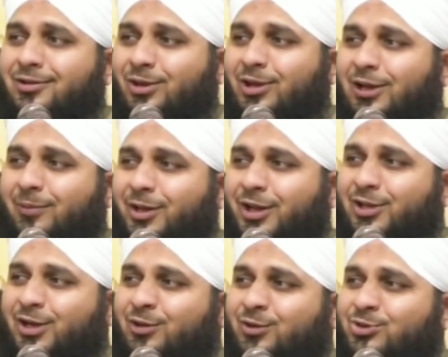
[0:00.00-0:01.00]
तो अल्लाह मेरे
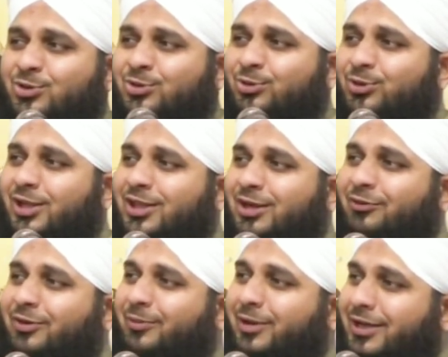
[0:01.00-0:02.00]
दिल को सुकून अता
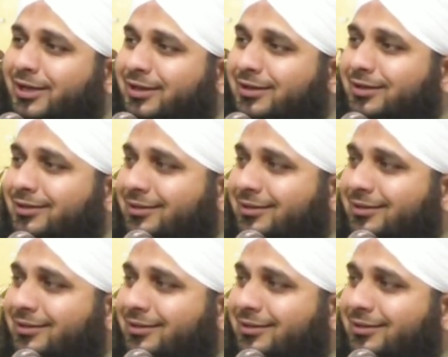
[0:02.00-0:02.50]
फरमाएगा